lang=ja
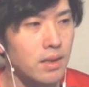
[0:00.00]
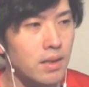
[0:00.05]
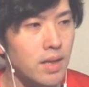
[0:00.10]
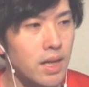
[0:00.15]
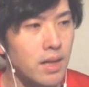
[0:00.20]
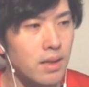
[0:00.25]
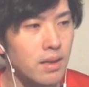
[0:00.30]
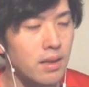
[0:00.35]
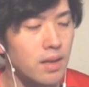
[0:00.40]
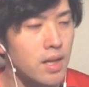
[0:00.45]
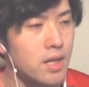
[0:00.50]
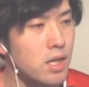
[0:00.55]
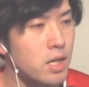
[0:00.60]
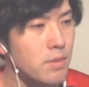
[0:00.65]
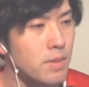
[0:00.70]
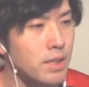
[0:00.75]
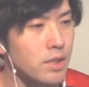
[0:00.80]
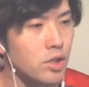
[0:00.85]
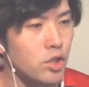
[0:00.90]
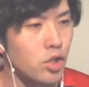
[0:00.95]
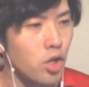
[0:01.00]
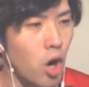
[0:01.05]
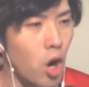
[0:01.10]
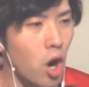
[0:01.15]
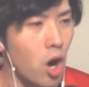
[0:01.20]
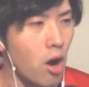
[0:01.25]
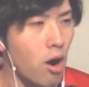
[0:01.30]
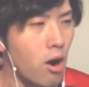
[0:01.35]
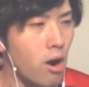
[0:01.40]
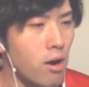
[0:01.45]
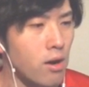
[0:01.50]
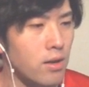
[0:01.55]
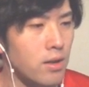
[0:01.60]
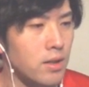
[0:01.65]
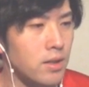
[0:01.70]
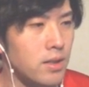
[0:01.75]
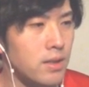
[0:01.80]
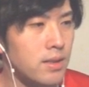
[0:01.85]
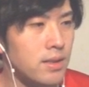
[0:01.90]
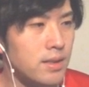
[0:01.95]
やっていきましょ
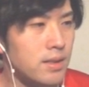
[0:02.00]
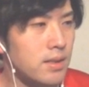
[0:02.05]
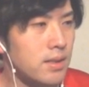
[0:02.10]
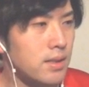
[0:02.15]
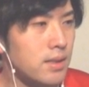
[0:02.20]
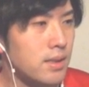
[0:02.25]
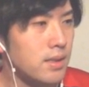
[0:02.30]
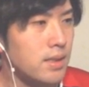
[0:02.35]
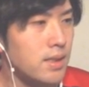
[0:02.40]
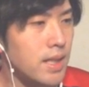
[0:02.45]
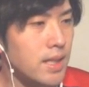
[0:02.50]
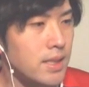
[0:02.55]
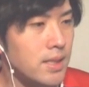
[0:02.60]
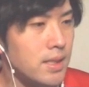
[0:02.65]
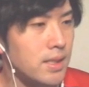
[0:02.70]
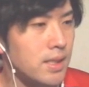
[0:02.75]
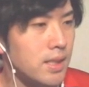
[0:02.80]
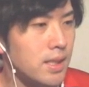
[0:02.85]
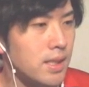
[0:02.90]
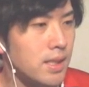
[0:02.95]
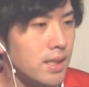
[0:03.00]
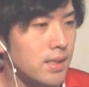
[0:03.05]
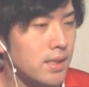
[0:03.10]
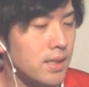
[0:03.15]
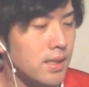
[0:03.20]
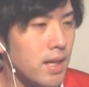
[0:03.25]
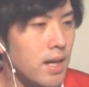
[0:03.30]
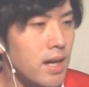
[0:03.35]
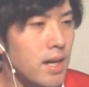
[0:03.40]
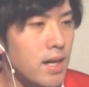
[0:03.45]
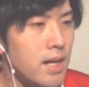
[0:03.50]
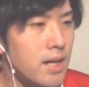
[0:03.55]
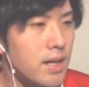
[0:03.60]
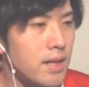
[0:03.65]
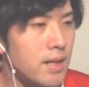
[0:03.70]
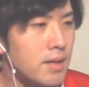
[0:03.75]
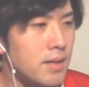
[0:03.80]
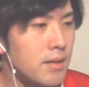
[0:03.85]
う。さっさっさ。